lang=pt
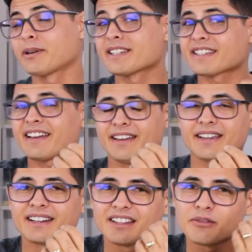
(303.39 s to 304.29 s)
Pois é,
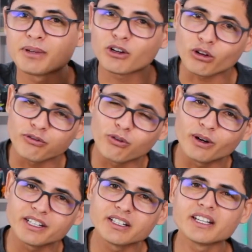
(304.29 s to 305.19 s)
ele tem
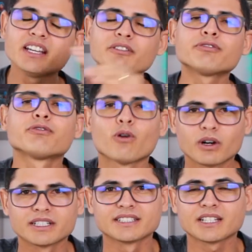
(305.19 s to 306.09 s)
microfone e fone,